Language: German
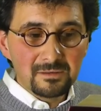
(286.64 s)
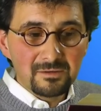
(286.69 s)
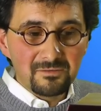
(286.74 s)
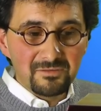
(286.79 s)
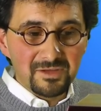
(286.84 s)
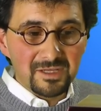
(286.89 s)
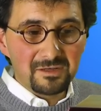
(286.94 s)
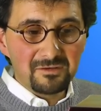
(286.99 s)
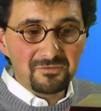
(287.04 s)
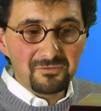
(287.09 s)

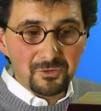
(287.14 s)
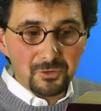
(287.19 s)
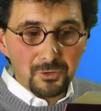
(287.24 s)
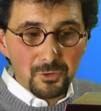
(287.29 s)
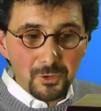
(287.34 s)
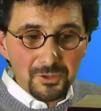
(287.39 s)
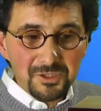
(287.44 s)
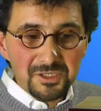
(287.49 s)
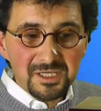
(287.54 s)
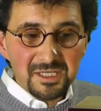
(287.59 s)
werden von
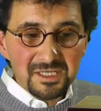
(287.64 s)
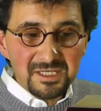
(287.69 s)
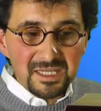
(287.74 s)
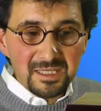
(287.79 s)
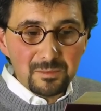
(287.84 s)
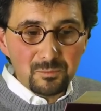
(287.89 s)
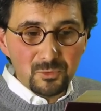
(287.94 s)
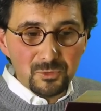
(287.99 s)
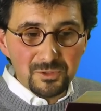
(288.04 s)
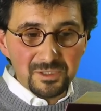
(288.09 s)
Gott
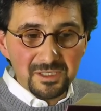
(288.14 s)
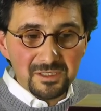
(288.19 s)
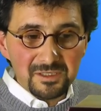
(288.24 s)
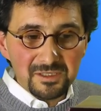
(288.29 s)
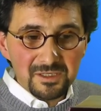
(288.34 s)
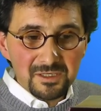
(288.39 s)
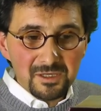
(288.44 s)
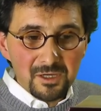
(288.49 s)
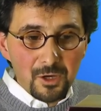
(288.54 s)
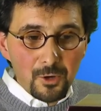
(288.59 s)
gedemütigt
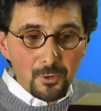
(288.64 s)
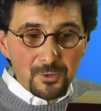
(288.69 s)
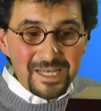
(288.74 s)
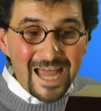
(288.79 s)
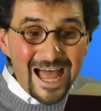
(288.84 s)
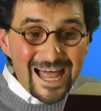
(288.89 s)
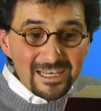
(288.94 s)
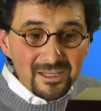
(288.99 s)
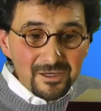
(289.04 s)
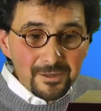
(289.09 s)
und
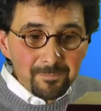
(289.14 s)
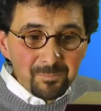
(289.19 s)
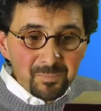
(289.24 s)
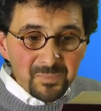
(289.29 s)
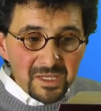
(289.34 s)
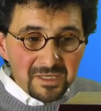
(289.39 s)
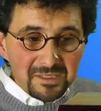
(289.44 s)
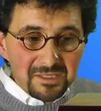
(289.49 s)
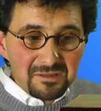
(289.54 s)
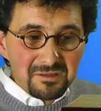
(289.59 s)
alle,
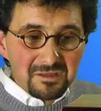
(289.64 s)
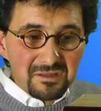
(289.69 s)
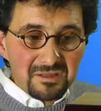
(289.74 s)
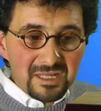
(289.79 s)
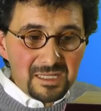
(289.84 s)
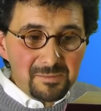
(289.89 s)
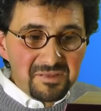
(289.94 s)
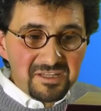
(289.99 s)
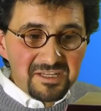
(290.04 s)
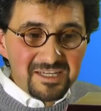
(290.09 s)
die sich
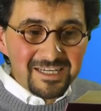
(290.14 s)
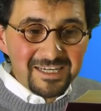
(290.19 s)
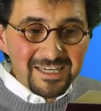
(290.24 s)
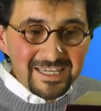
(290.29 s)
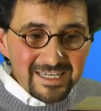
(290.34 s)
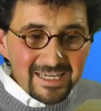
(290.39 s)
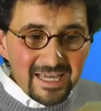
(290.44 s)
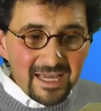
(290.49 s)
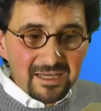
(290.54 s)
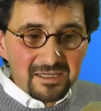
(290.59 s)
selbst
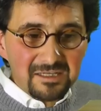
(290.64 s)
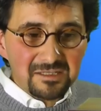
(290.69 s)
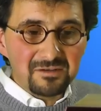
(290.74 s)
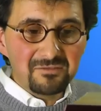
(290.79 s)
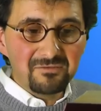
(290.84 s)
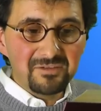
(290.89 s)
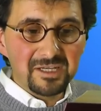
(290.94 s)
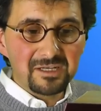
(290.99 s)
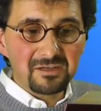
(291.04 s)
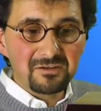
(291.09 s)
gering
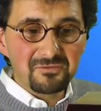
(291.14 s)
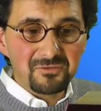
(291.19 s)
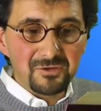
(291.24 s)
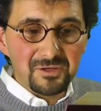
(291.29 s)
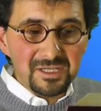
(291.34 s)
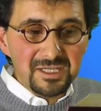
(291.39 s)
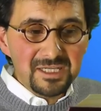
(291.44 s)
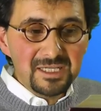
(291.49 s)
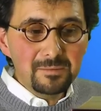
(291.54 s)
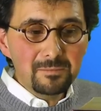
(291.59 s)
achten, werden von
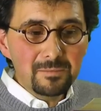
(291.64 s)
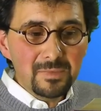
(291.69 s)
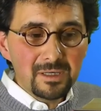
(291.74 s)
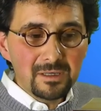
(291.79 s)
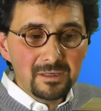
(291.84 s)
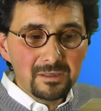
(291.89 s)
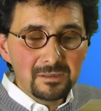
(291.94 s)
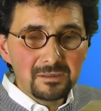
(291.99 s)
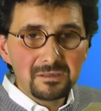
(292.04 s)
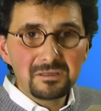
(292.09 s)
ihm
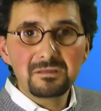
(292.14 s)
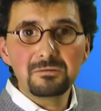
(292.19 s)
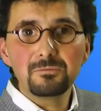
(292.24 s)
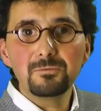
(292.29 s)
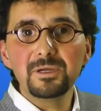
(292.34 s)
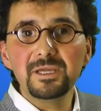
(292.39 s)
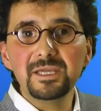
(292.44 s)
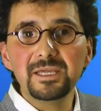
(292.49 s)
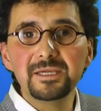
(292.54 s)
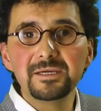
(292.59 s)
zu
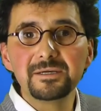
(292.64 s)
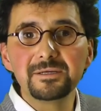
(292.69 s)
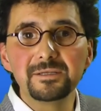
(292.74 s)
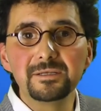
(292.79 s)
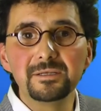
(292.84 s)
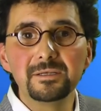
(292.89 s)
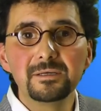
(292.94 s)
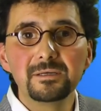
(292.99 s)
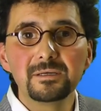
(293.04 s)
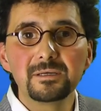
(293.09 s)

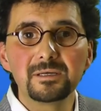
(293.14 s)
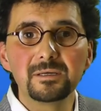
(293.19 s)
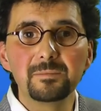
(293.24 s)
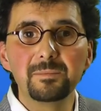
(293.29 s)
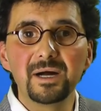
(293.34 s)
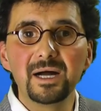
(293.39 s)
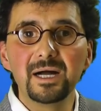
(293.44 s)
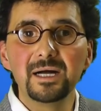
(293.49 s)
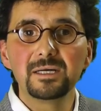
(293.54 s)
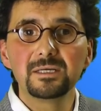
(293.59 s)
Ehren
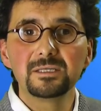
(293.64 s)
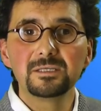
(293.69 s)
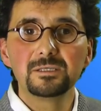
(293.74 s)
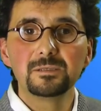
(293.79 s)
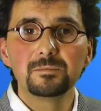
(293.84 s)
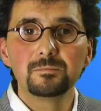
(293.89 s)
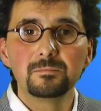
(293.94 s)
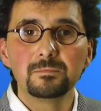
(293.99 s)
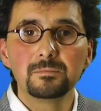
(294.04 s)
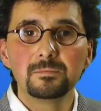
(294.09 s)
gebracht.
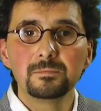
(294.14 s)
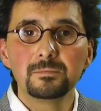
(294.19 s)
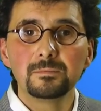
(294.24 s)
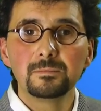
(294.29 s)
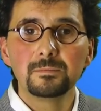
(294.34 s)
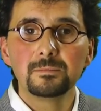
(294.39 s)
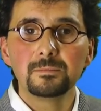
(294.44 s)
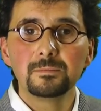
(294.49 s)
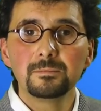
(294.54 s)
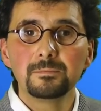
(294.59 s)

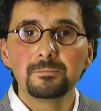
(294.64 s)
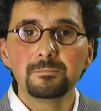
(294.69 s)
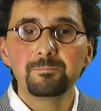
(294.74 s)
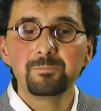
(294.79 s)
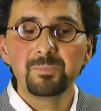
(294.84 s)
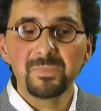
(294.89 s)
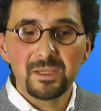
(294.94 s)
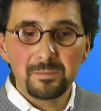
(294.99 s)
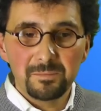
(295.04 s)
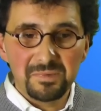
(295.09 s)

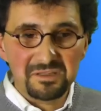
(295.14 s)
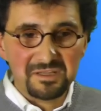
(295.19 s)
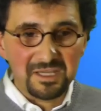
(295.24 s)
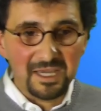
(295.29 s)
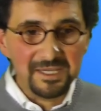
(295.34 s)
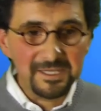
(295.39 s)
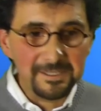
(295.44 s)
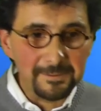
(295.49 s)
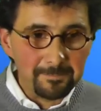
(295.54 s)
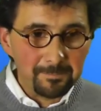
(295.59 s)
Bis
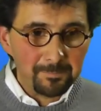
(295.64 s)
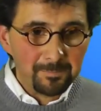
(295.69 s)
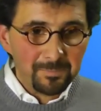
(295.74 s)
dahin.